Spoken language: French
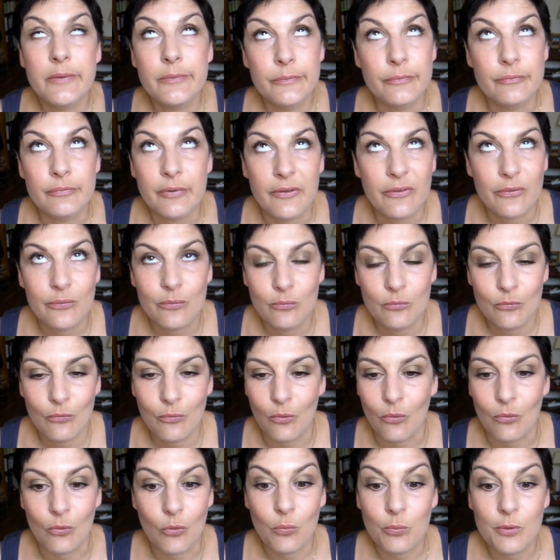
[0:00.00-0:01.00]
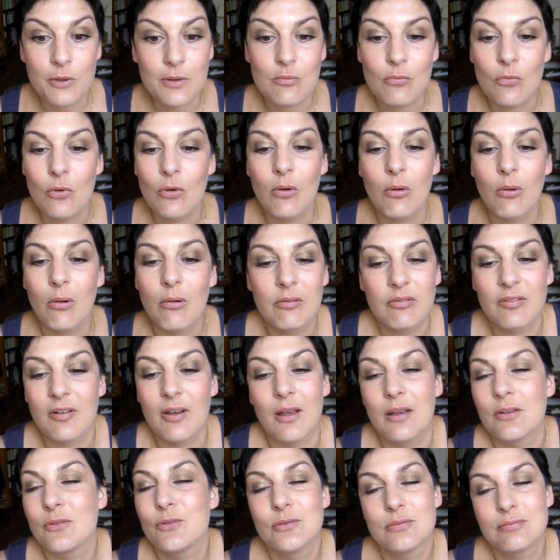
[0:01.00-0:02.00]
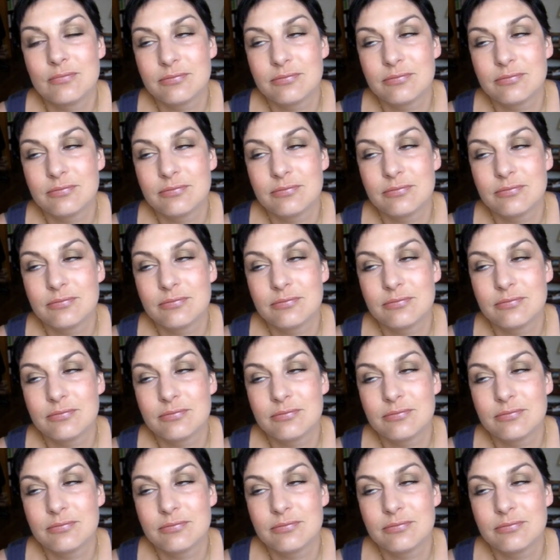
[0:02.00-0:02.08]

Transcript: d'une façon euh, complètement, enfin